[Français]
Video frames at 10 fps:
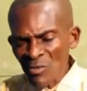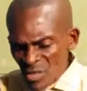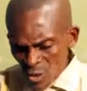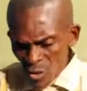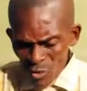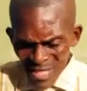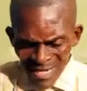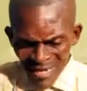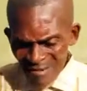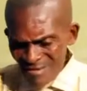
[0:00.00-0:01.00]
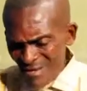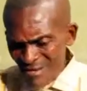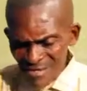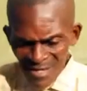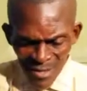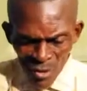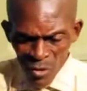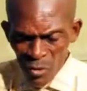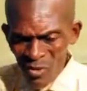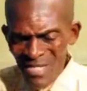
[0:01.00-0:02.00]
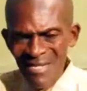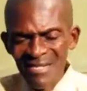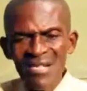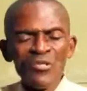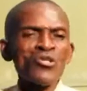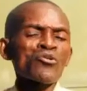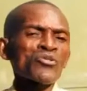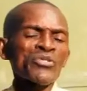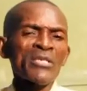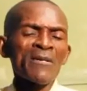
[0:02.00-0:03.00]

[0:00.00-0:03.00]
Ce sont des caractéristiques autour des interchanges.